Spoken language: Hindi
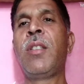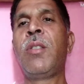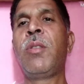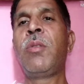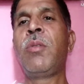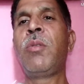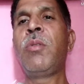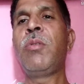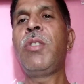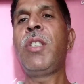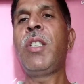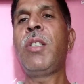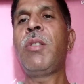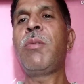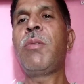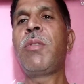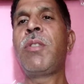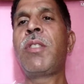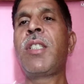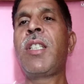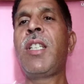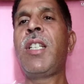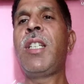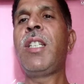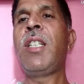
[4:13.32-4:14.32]
तुझे
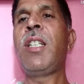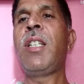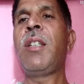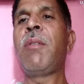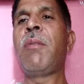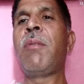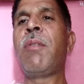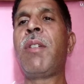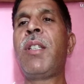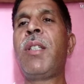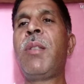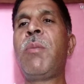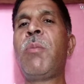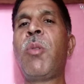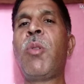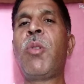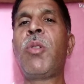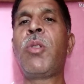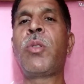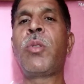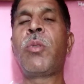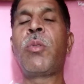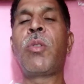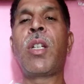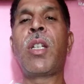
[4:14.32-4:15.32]
उसके लिए वही मोल
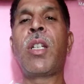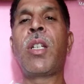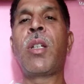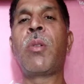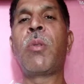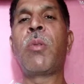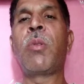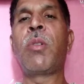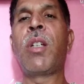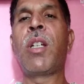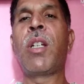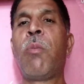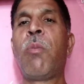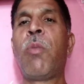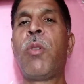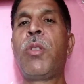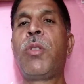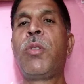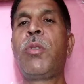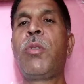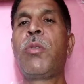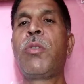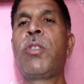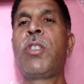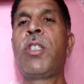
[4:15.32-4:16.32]
चुकाना होगा
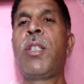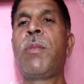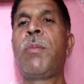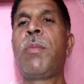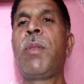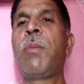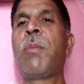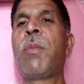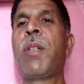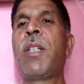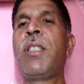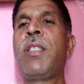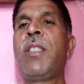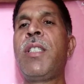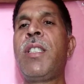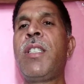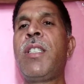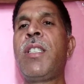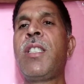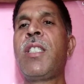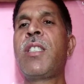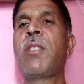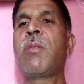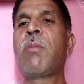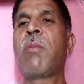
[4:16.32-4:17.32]
मोतियों से भी महंगी
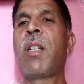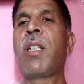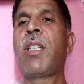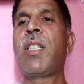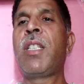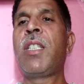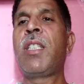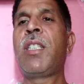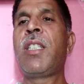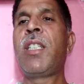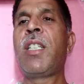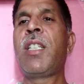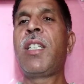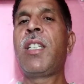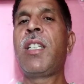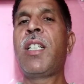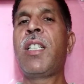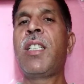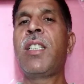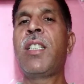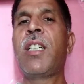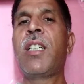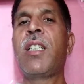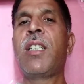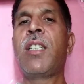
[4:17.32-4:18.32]
इस माटी के कण
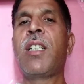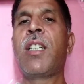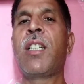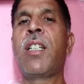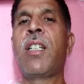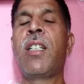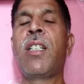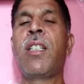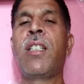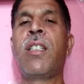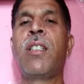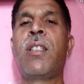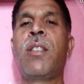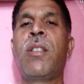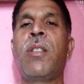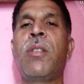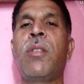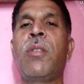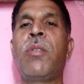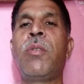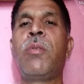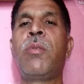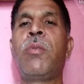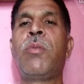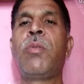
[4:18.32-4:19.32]
कण का
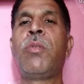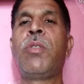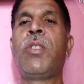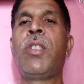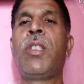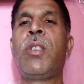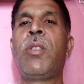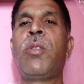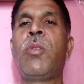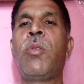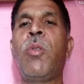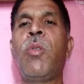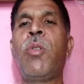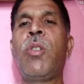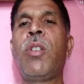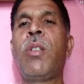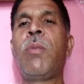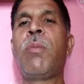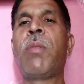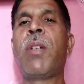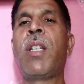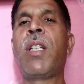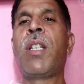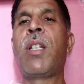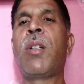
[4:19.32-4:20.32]
तुझे कोल
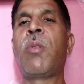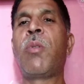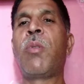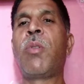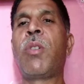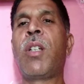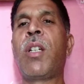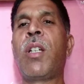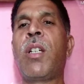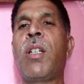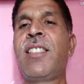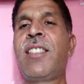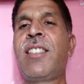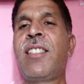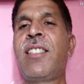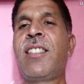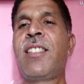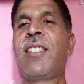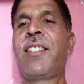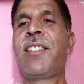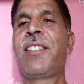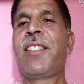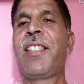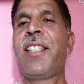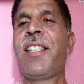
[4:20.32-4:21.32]
निभाना होगा
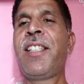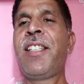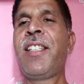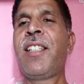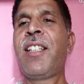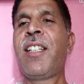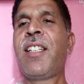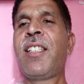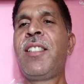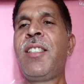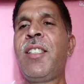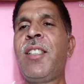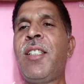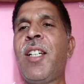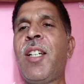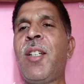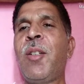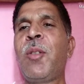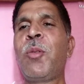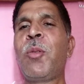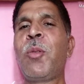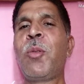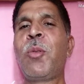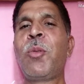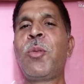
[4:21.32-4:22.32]
तेरे अधिकारों
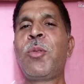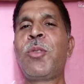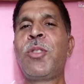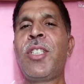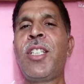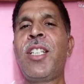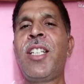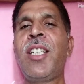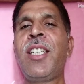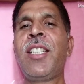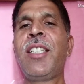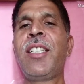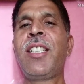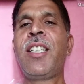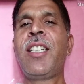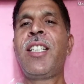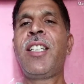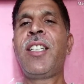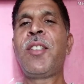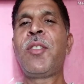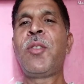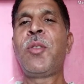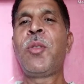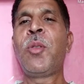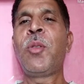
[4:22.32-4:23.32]
को कुचलने के
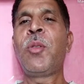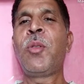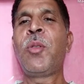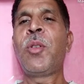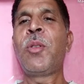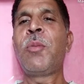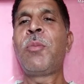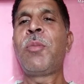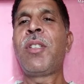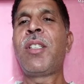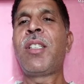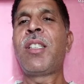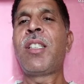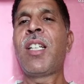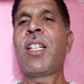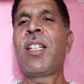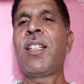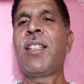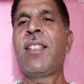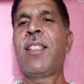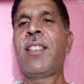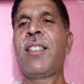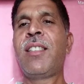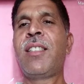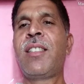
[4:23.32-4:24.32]
लिए जो कोई भी
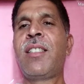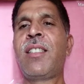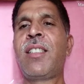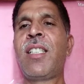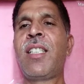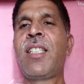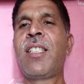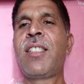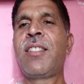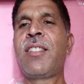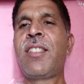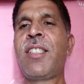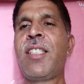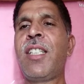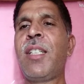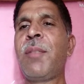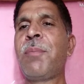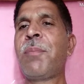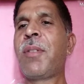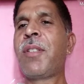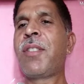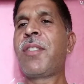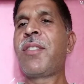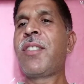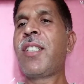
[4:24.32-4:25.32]
ताकत तेरे सीने
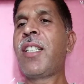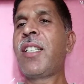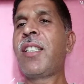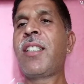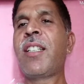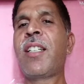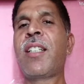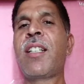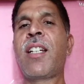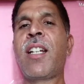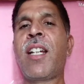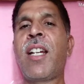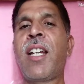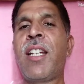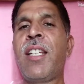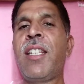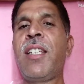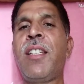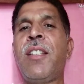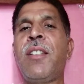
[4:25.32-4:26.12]
पर चढ़कर आए